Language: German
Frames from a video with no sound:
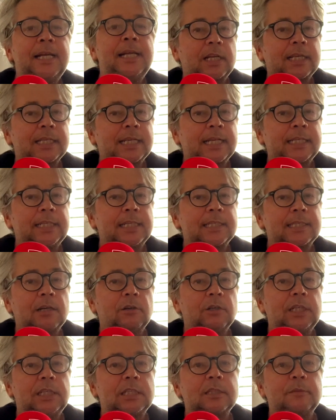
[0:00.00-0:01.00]
Das hatte jetzt auch
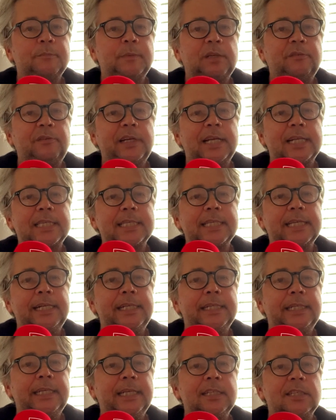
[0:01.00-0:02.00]
nichts mit
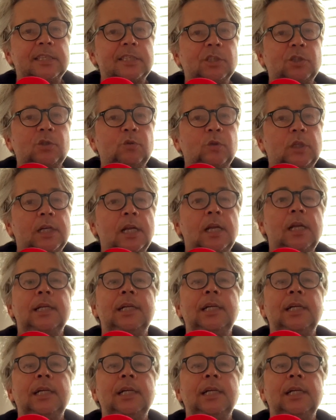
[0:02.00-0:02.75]
finanziellen Dingen zu tun,